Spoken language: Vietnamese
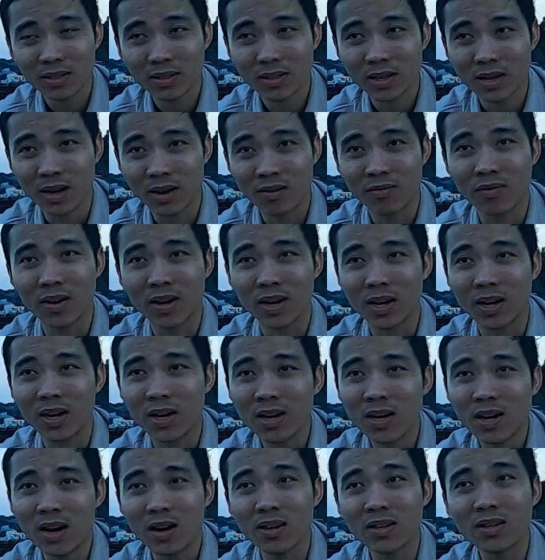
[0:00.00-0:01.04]
ông và
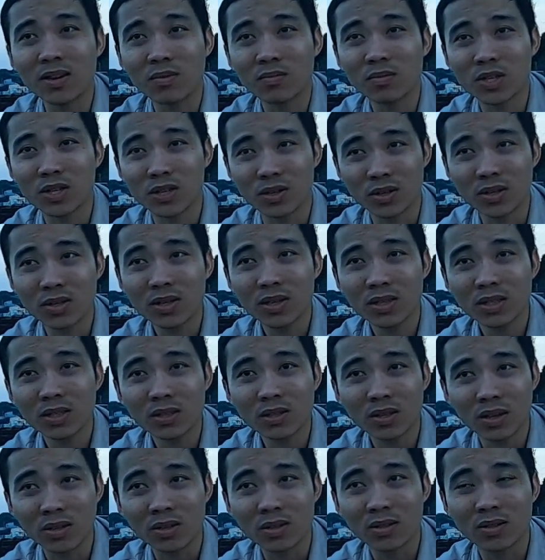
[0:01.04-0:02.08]
ở trong xưởng
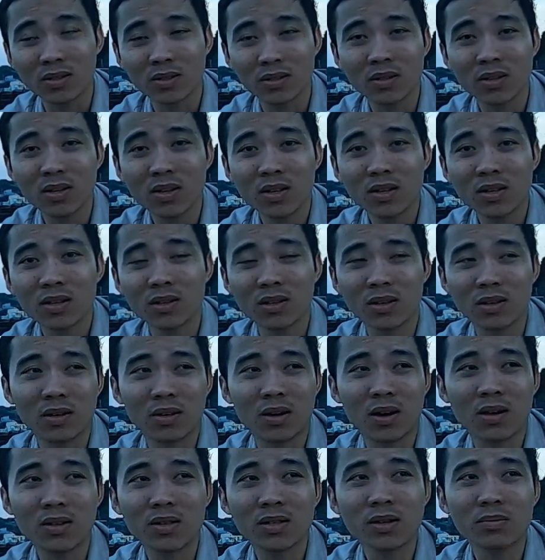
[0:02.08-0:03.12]
từng ờ,
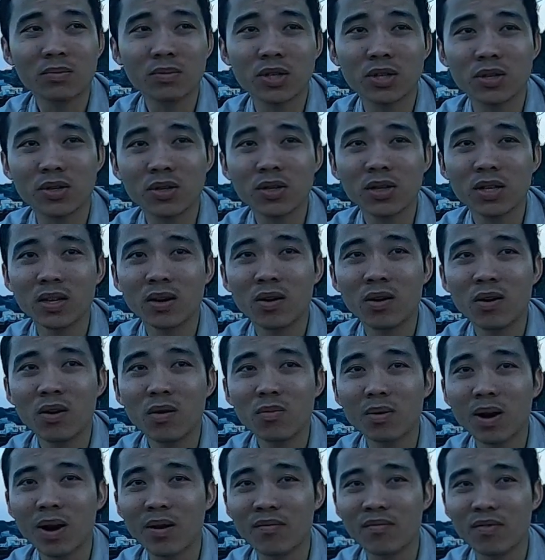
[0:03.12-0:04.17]
ở trong xưởng thì đôi
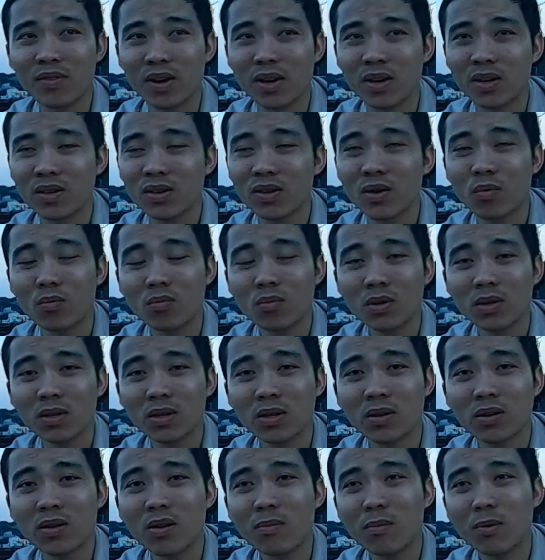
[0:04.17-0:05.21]
lúc làm việc chung
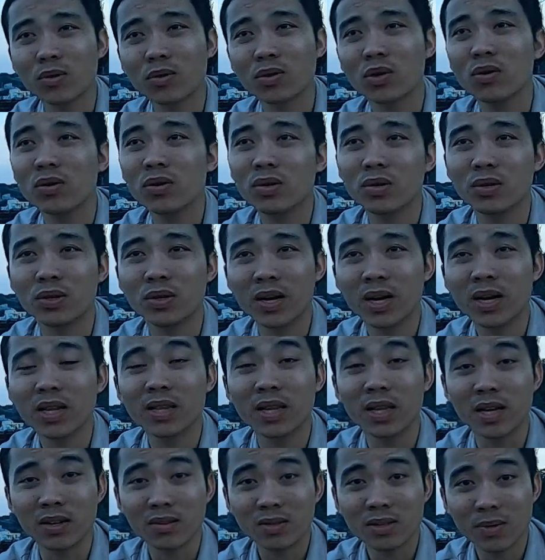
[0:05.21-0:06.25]
thì có một số người ganh
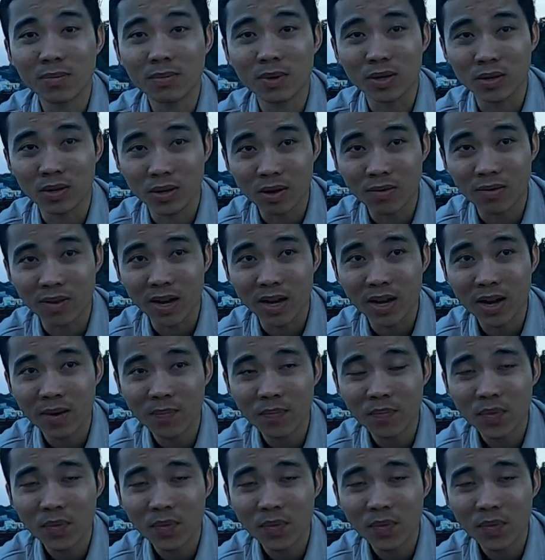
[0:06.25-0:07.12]
tị xem thường như vậy á